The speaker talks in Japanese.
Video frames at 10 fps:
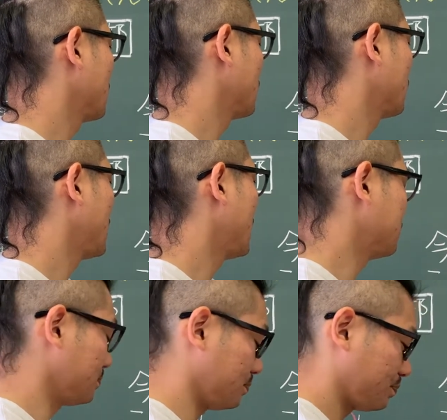和。
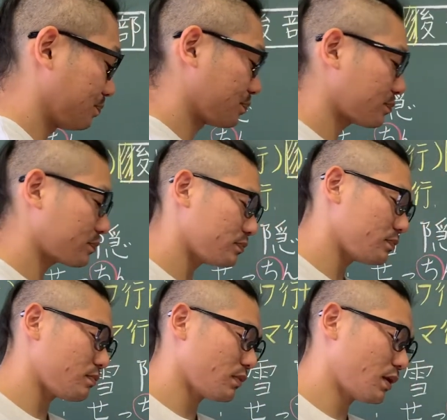
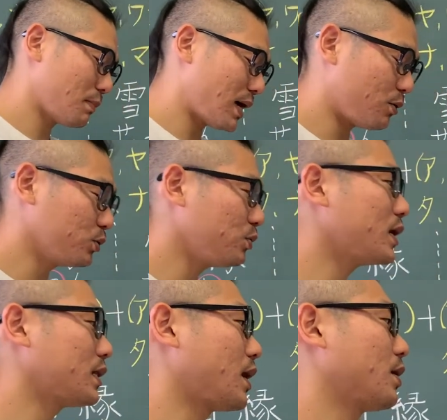まあ、音
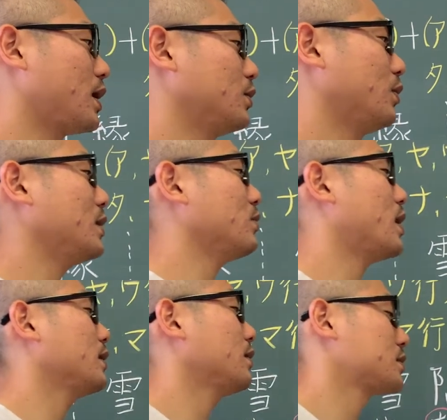がね、あの、はと
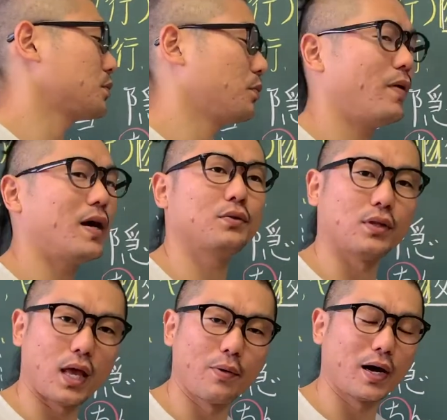書いてあるんですけど、和
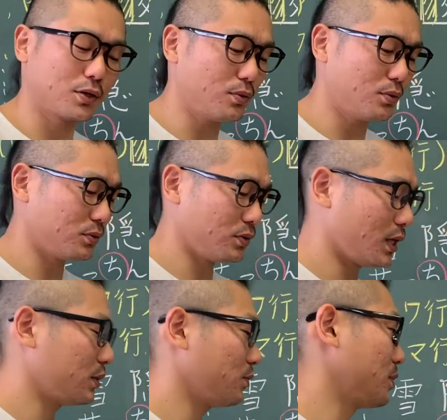のね、和行音に
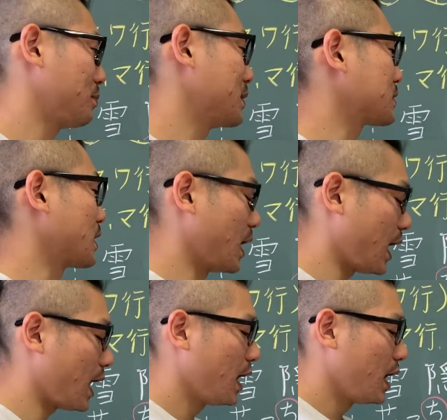なっておりますか
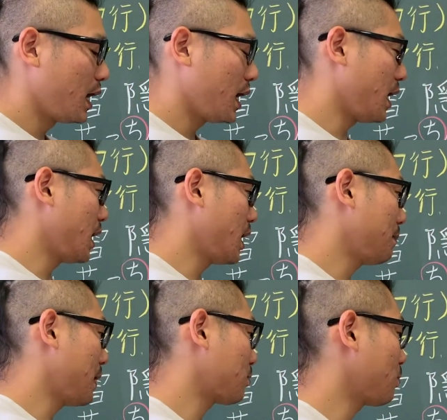ら、えー、
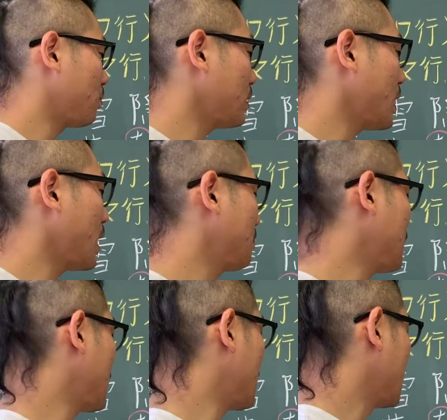まあ、ここで、
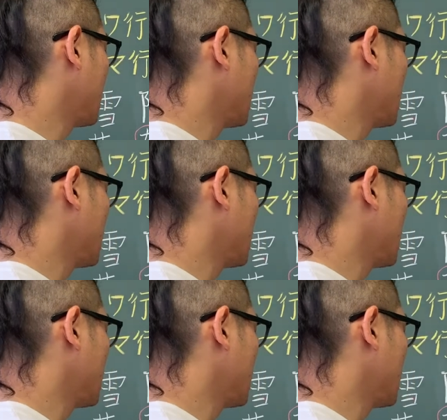まあ、